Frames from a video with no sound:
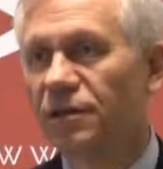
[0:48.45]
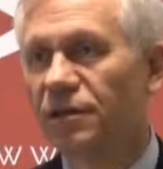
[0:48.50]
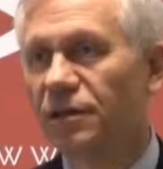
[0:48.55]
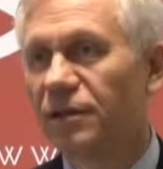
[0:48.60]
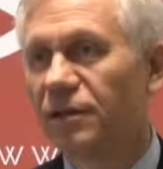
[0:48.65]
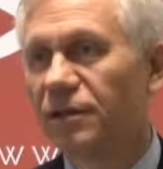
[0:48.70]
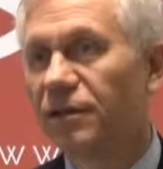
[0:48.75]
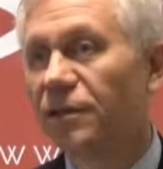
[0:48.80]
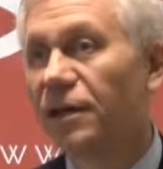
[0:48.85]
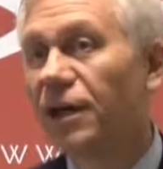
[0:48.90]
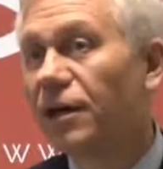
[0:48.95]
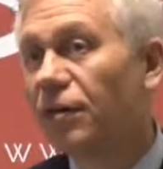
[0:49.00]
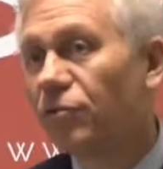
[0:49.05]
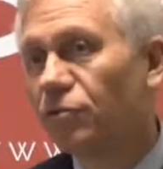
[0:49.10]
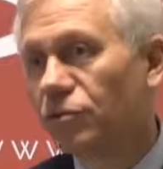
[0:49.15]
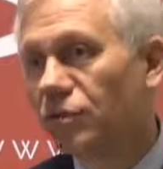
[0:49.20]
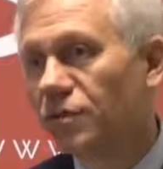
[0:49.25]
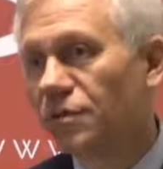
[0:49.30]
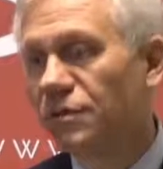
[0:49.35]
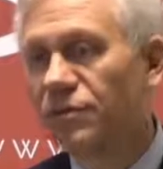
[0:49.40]

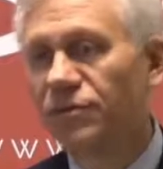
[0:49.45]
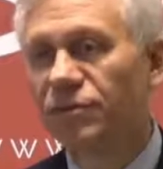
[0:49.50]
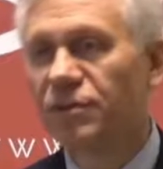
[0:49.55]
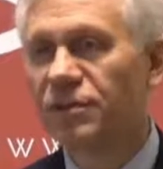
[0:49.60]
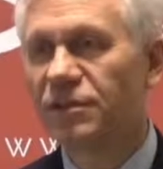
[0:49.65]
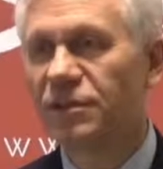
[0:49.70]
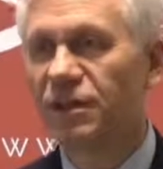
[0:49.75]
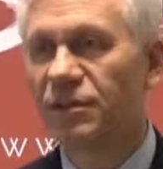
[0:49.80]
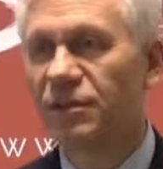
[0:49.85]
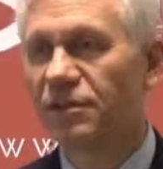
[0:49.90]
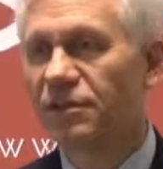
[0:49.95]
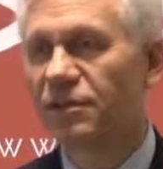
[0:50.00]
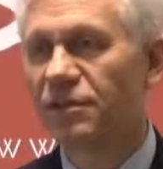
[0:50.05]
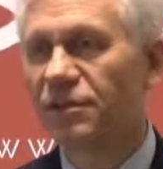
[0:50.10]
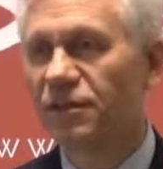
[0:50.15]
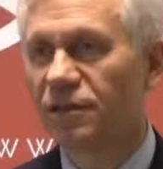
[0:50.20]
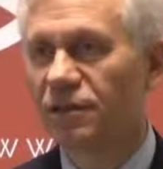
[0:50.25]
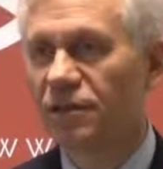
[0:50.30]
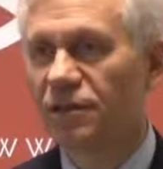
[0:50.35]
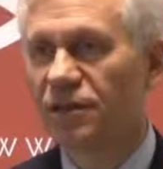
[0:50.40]
naród
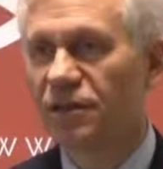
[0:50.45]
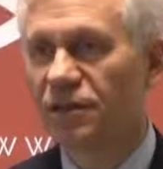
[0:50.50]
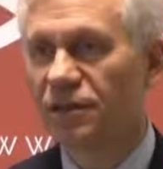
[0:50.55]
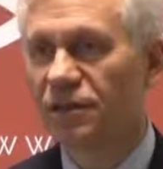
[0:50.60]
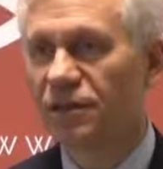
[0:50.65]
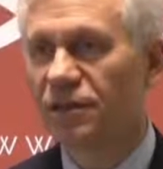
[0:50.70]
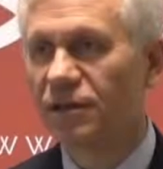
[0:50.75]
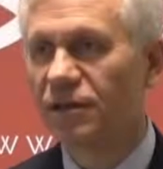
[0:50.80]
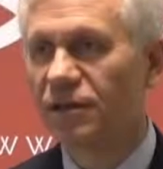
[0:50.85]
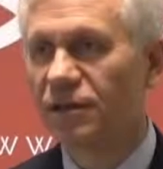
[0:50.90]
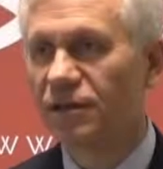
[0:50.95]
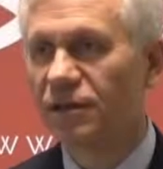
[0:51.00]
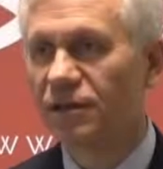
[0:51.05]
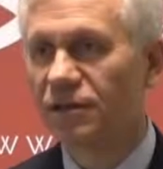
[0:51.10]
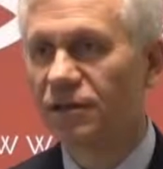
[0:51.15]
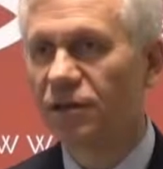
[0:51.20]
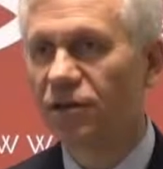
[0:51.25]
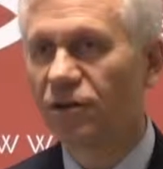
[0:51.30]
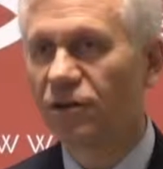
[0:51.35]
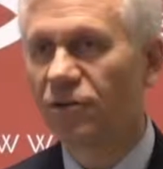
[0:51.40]
cywilizacji e,
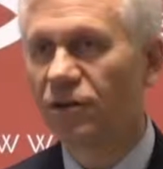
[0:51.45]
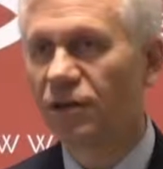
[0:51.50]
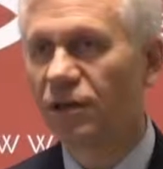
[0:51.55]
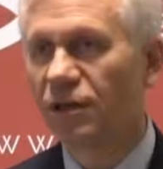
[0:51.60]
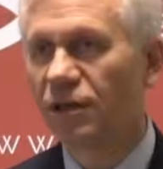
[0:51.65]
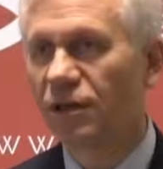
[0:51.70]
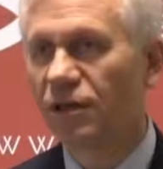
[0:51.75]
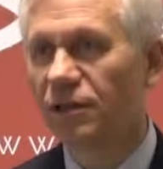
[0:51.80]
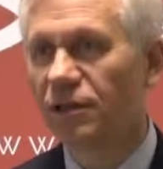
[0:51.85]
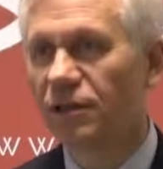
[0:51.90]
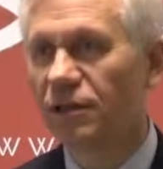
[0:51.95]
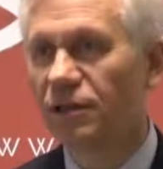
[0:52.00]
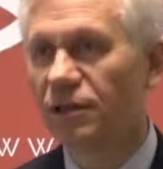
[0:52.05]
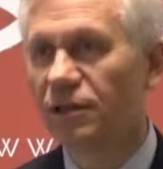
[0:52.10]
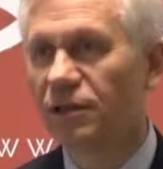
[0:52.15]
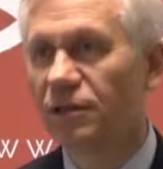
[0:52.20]
zachodniej, e,